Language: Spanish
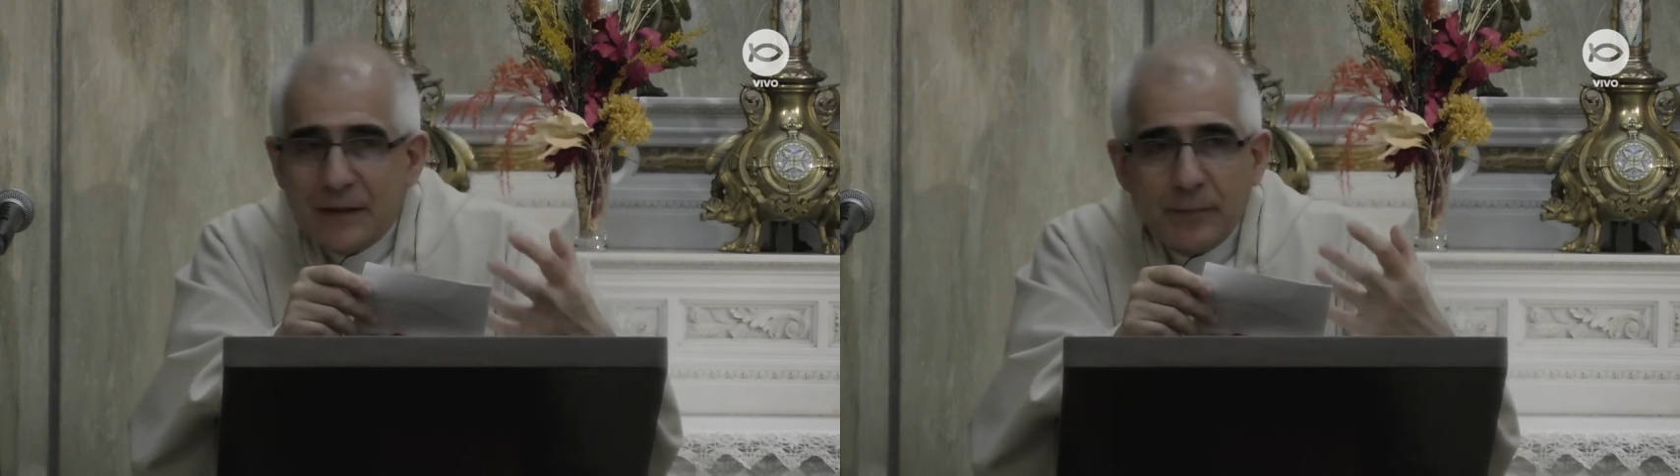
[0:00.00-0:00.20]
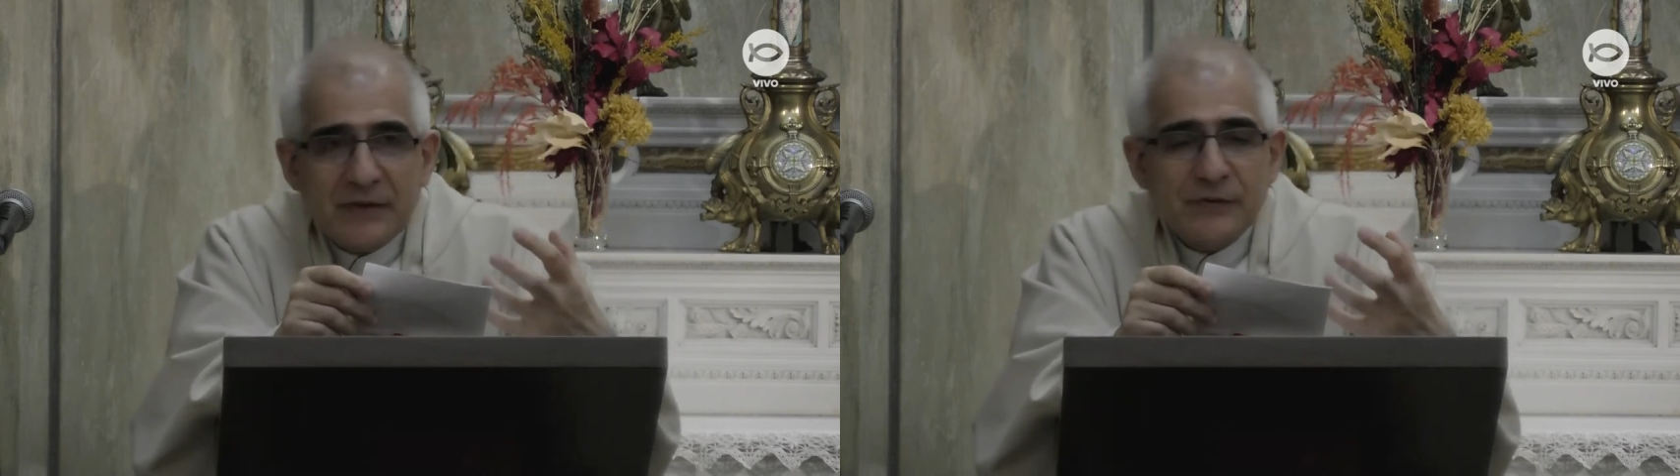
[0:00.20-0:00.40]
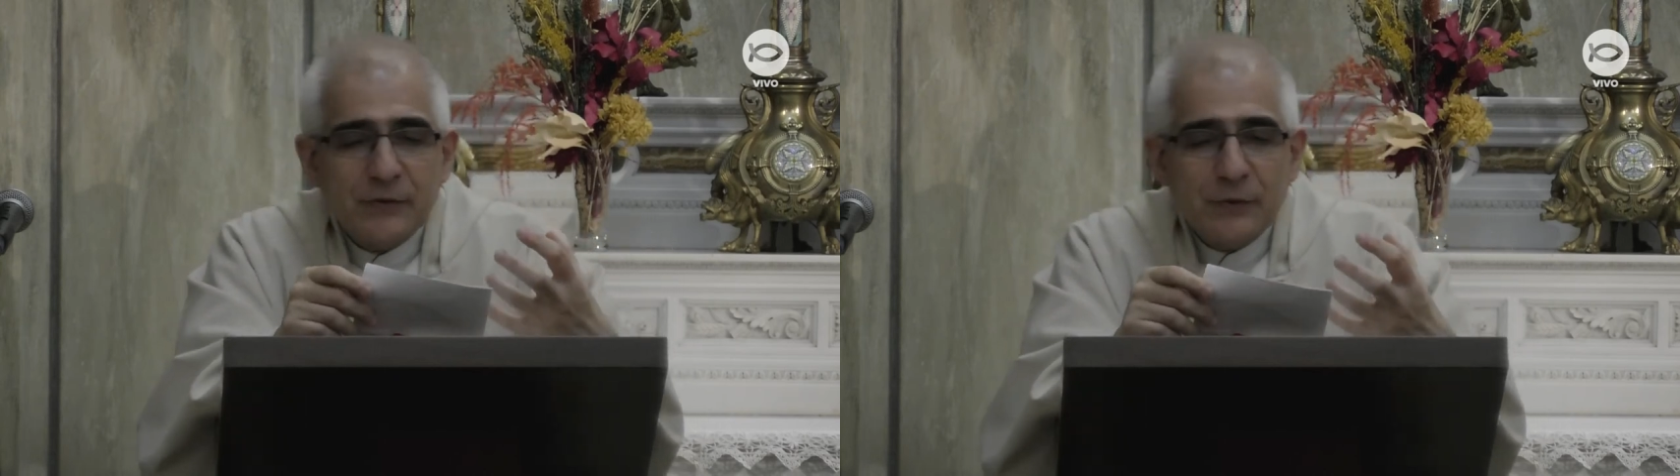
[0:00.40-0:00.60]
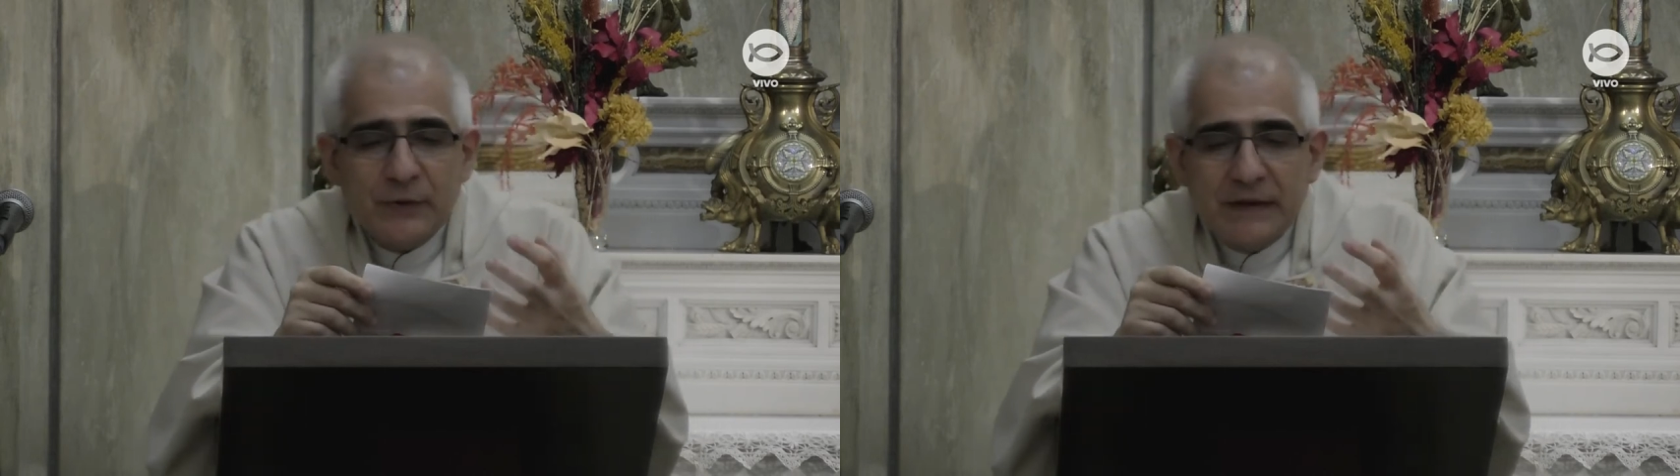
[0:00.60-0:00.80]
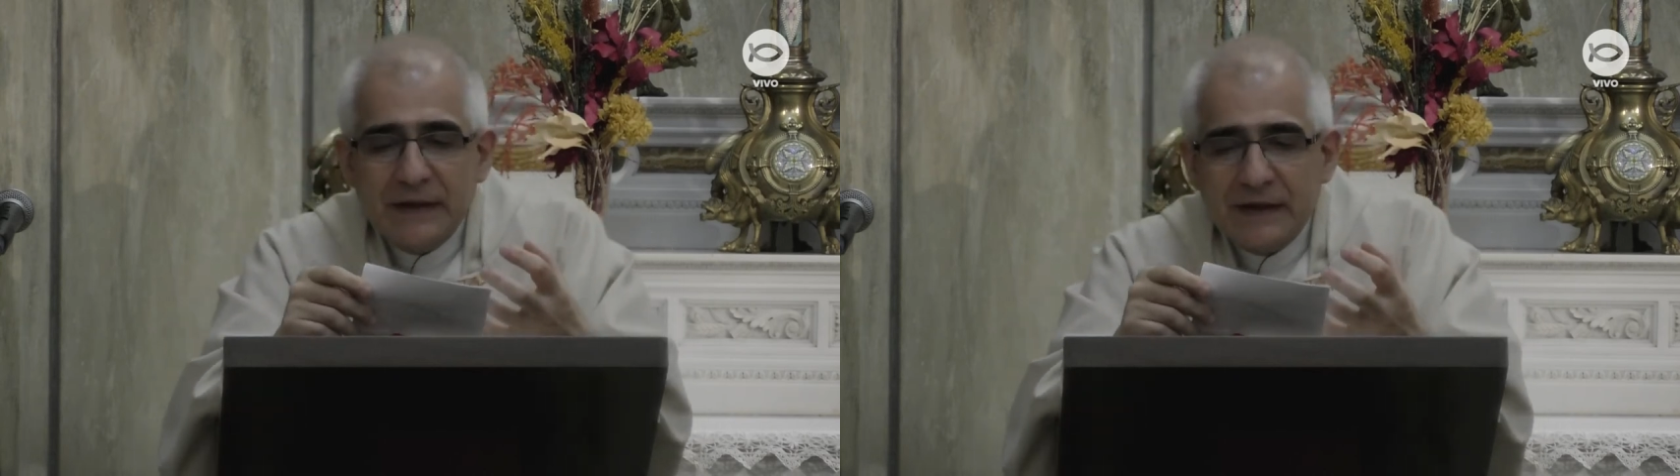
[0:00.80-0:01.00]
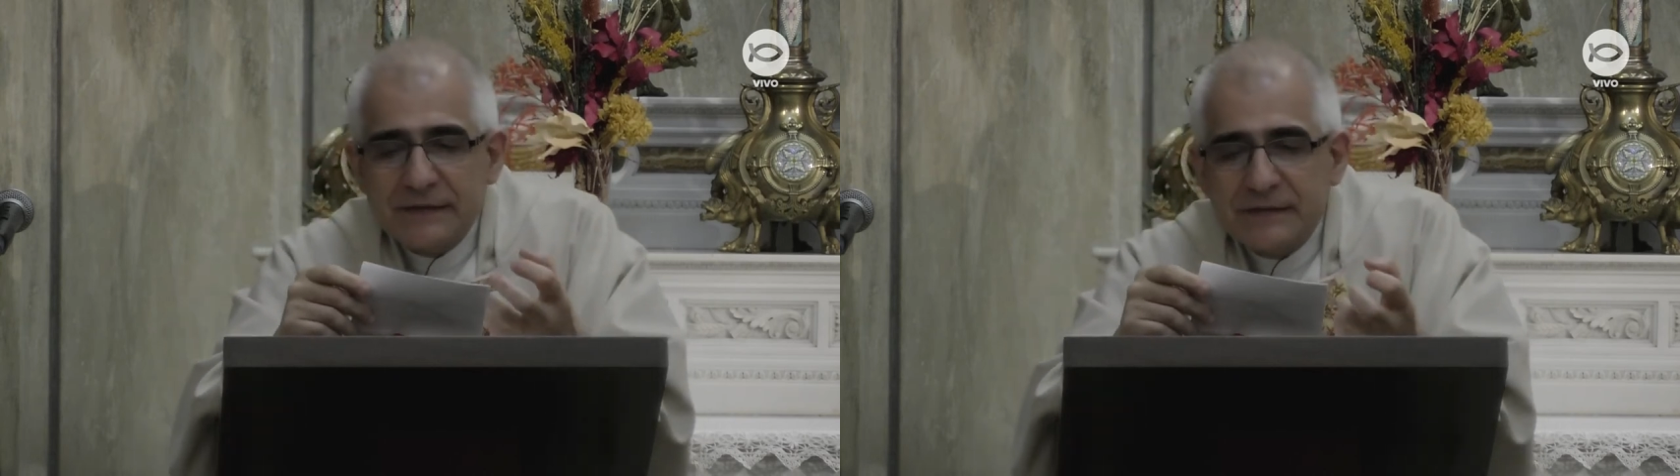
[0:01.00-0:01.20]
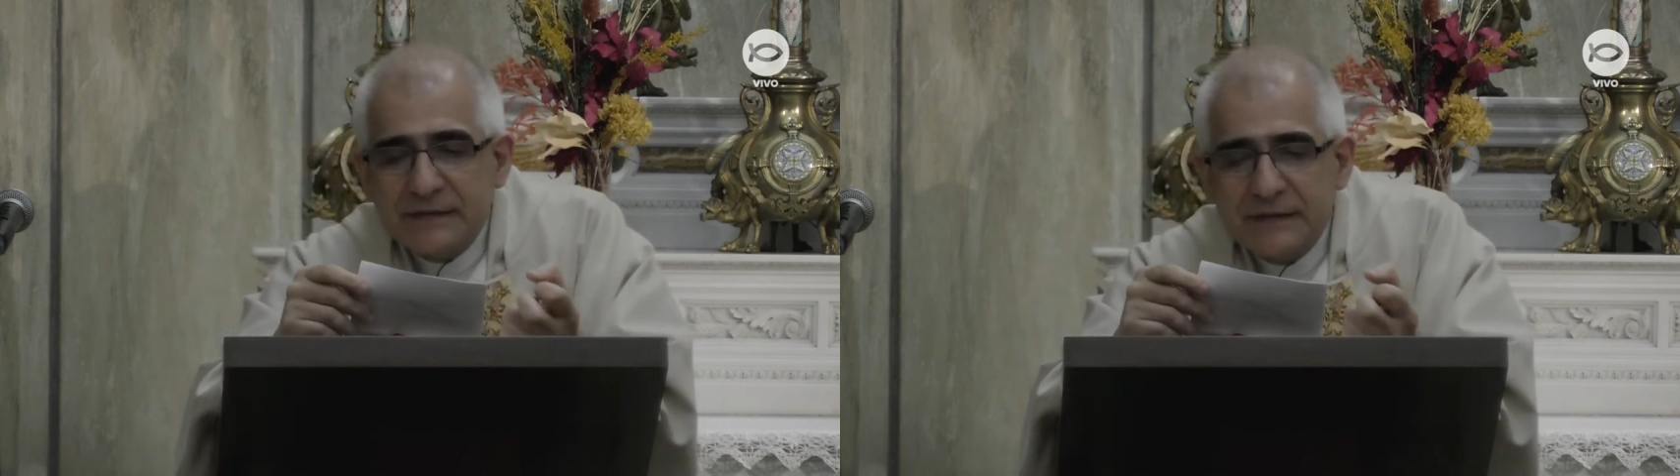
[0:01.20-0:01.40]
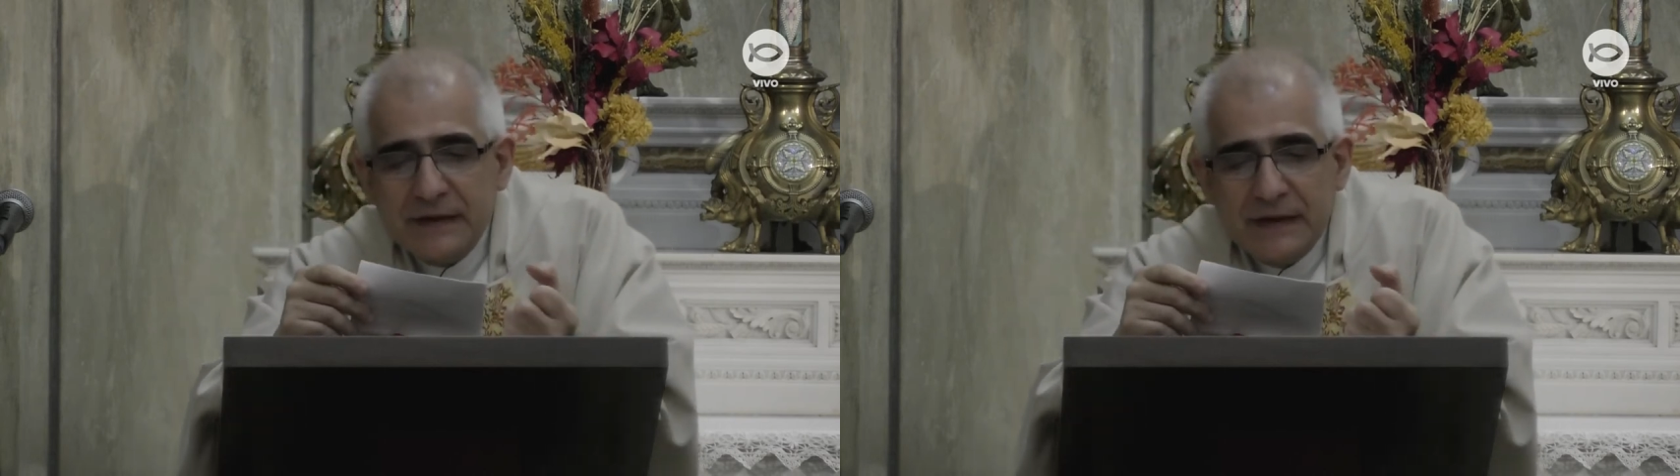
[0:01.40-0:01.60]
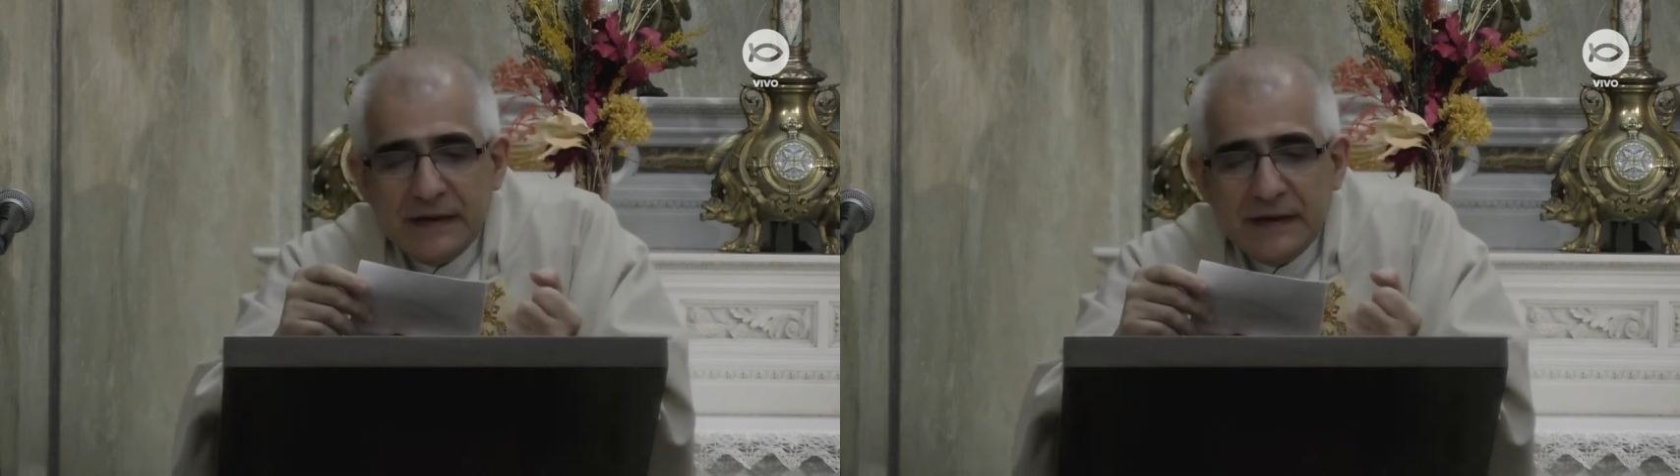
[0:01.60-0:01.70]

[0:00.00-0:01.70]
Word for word: el paso de los días,